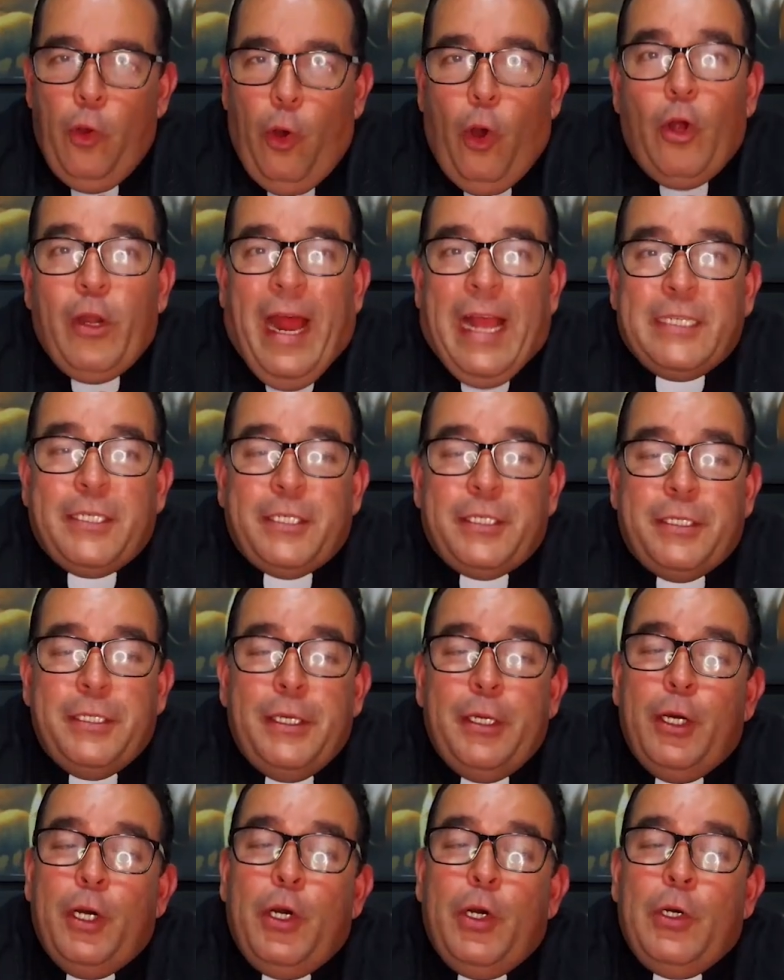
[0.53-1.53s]

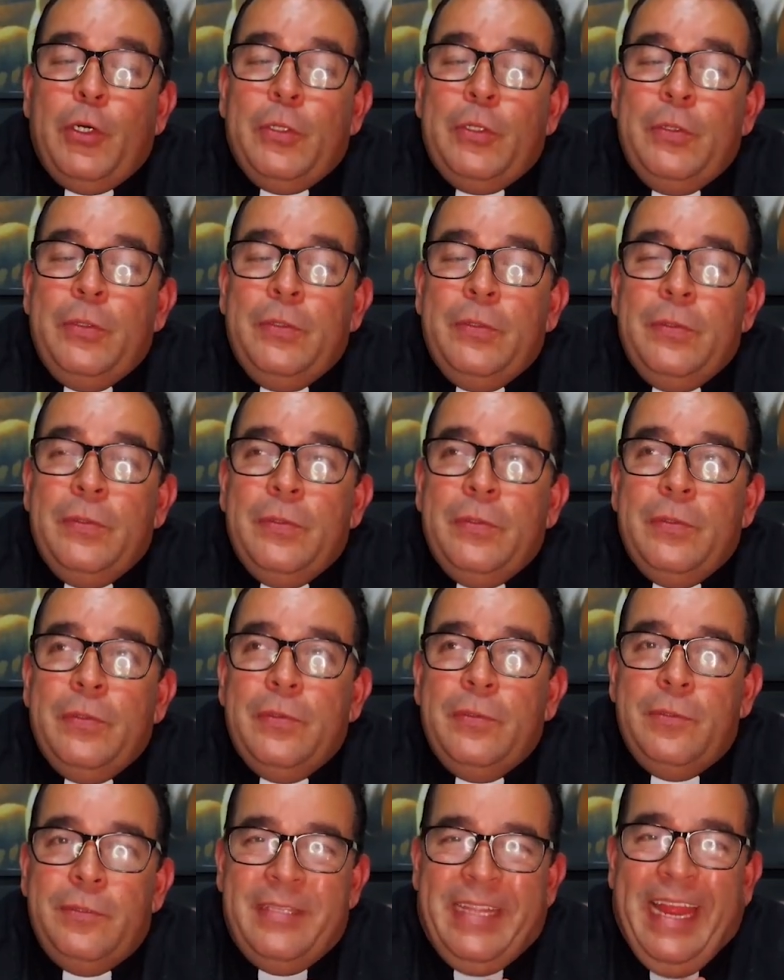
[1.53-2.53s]
oración
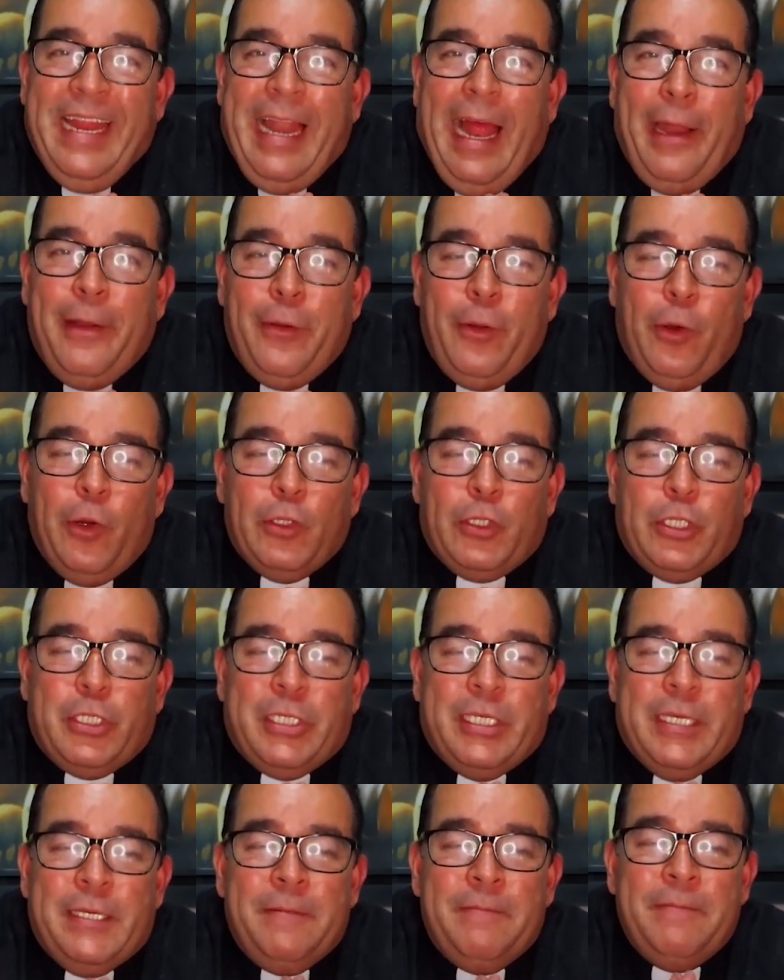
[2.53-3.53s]
de la
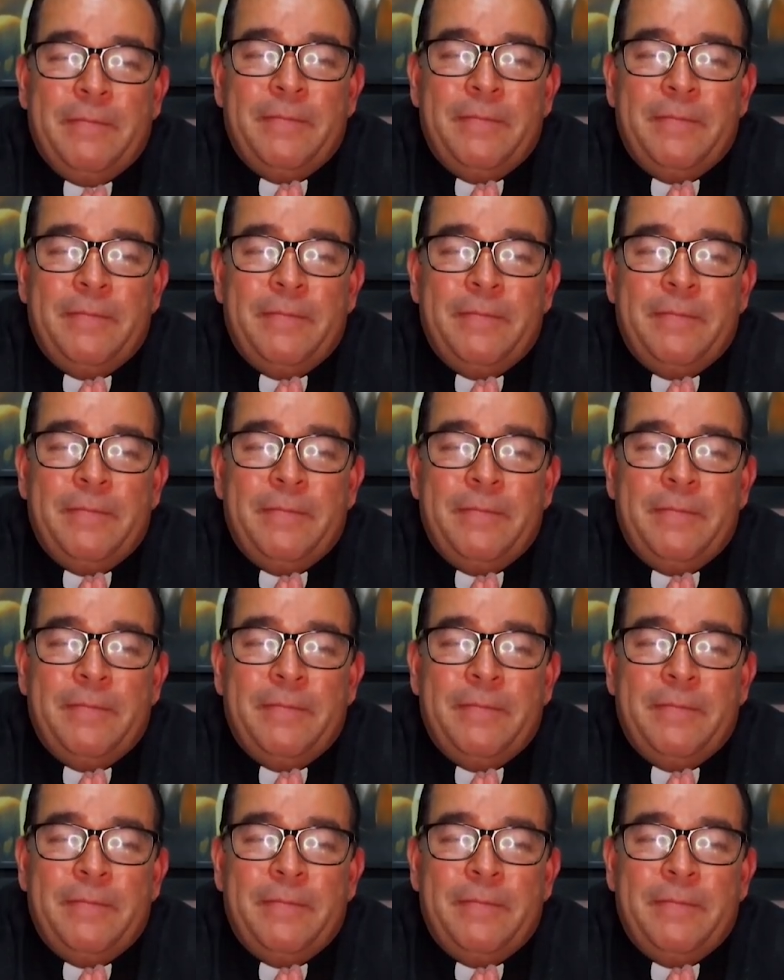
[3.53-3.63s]
noche.